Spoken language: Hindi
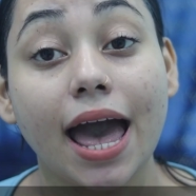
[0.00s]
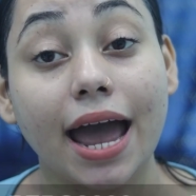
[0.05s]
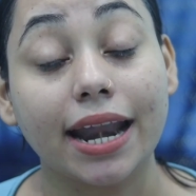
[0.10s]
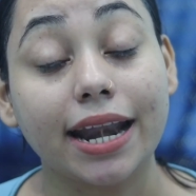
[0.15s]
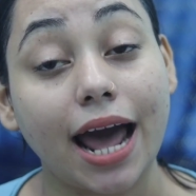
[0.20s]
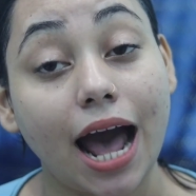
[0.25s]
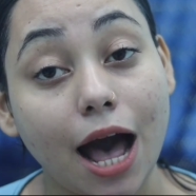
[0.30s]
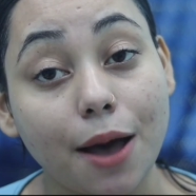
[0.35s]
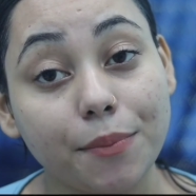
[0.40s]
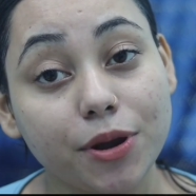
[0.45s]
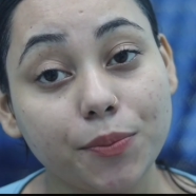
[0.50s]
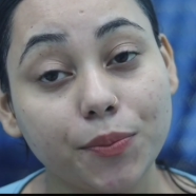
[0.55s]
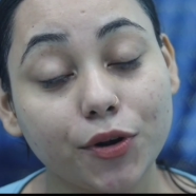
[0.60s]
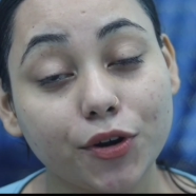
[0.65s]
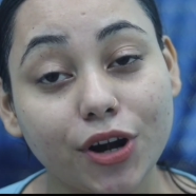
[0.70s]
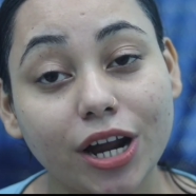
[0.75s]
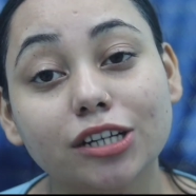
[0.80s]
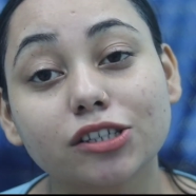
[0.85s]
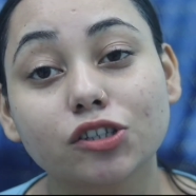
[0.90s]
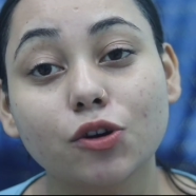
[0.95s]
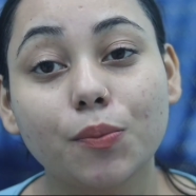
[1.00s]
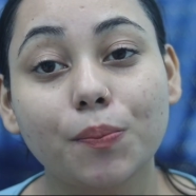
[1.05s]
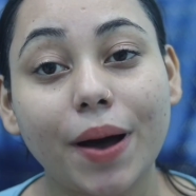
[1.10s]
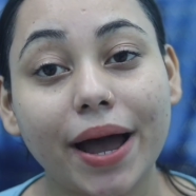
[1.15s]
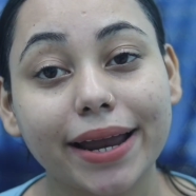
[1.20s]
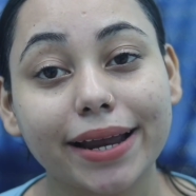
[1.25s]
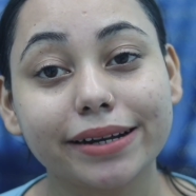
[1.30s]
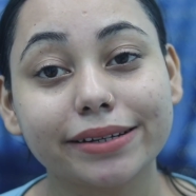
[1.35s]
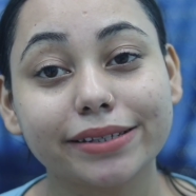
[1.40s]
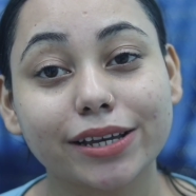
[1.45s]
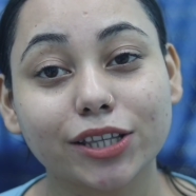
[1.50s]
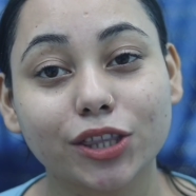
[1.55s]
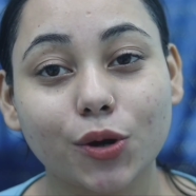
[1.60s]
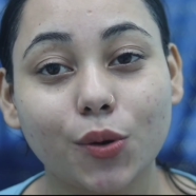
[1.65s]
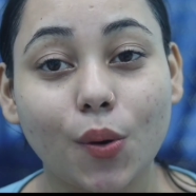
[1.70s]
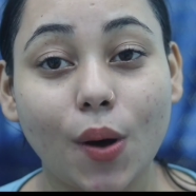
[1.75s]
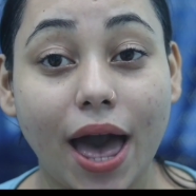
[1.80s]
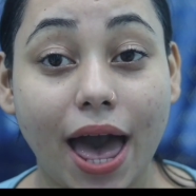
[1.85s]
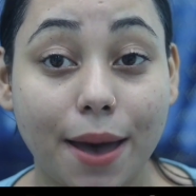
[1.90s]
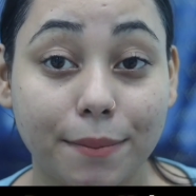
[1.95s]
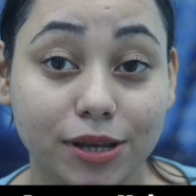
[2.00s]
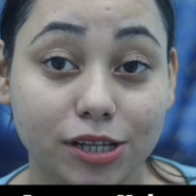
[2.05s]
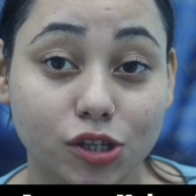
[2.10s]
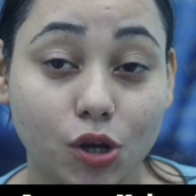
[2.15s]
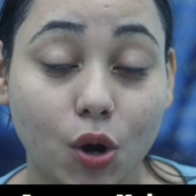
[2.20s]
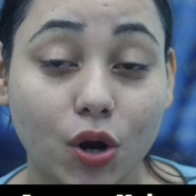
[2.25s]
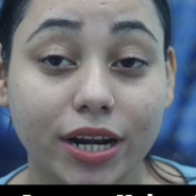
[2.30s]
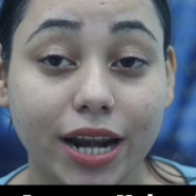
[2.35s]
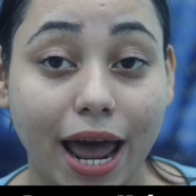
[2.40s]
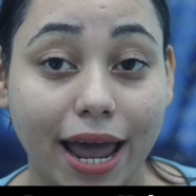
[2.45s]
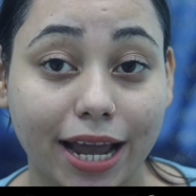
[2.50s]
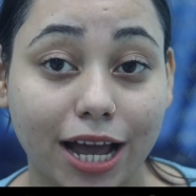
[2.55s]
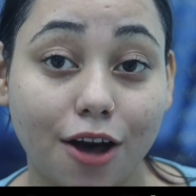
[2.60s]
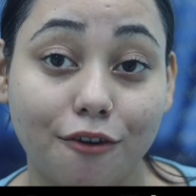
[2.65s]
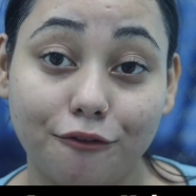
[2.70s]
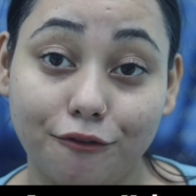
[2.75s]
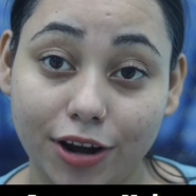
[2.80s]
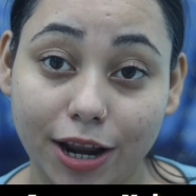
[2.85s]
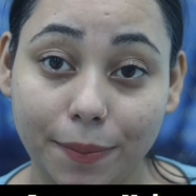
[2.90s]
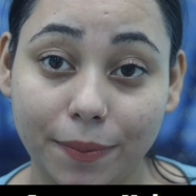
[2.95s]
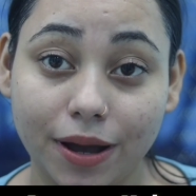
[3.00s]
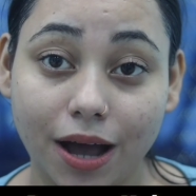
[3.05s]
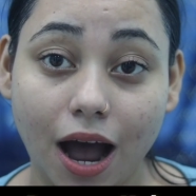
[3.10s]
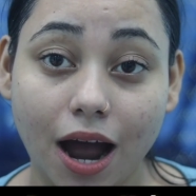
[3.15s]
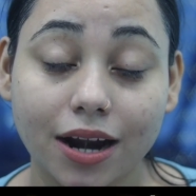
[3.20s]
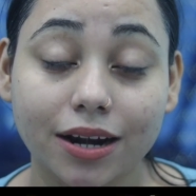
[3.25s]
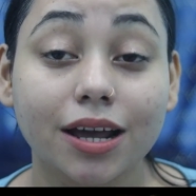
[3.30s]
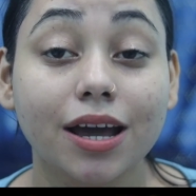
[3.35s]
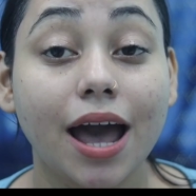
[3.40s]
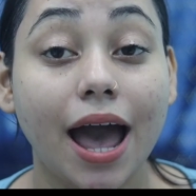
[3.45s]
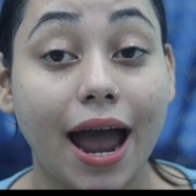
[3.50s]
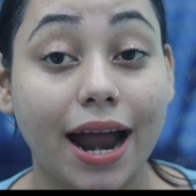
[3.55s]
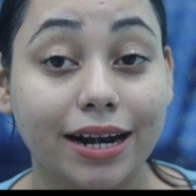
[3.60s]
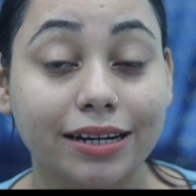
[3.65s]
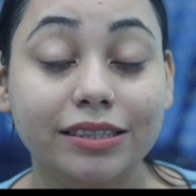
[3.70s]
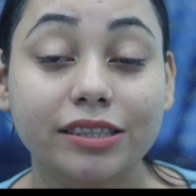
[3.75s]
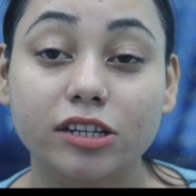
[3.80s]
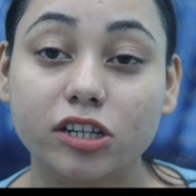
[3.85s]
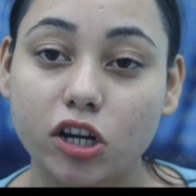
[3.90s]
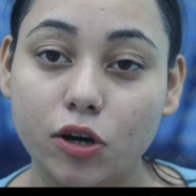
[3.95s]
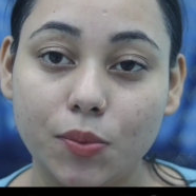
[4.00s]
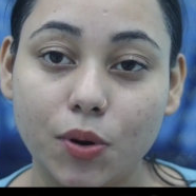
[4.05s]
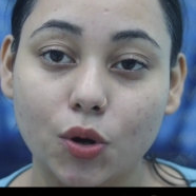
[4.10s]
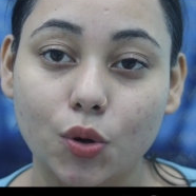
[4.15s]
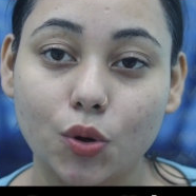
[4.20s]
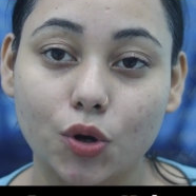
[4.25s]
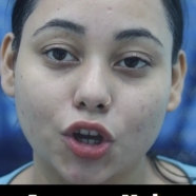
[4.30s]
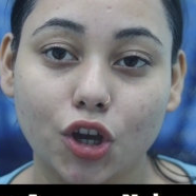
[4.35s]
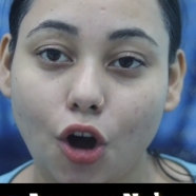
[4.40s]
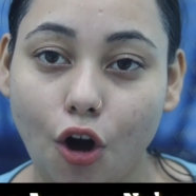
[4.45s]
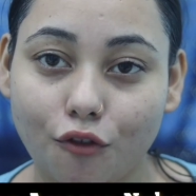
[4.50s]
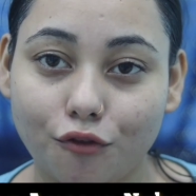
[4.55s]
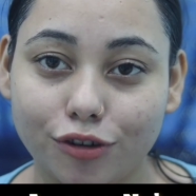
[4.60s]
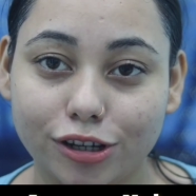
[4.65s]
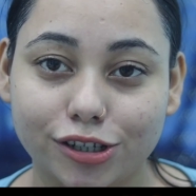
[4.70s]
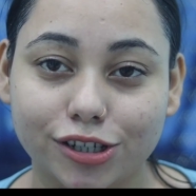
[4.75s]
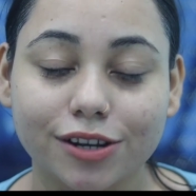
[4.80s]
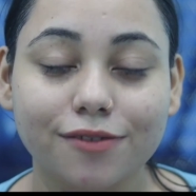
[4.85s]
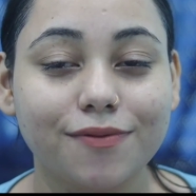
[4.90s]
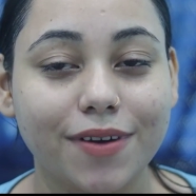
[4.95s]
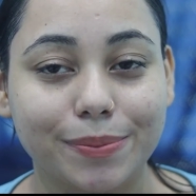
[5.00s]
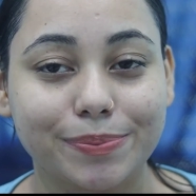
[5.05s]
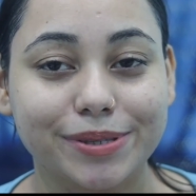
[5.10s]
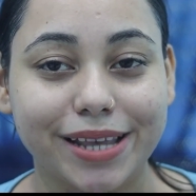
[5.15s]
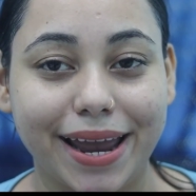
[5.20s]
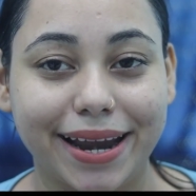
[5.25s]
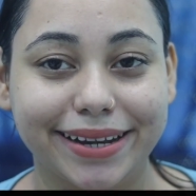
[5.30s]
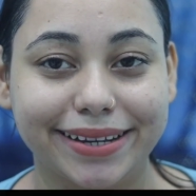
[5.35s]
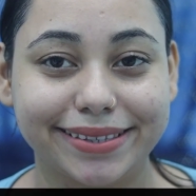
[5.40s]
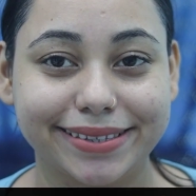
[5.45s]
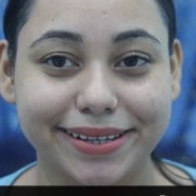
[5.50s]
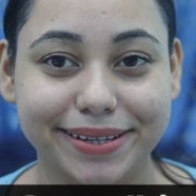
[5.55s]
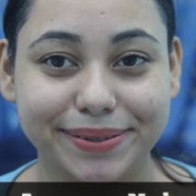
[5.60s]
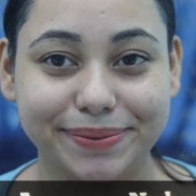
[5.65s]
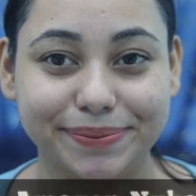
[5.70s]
एंड आप इन प्रोडक्ट्स को बाय कर सकते हो अमेजोन नायका फ्लिपकार्ट एंड द डर्मा को की ऑफिशियल वेबसाइट से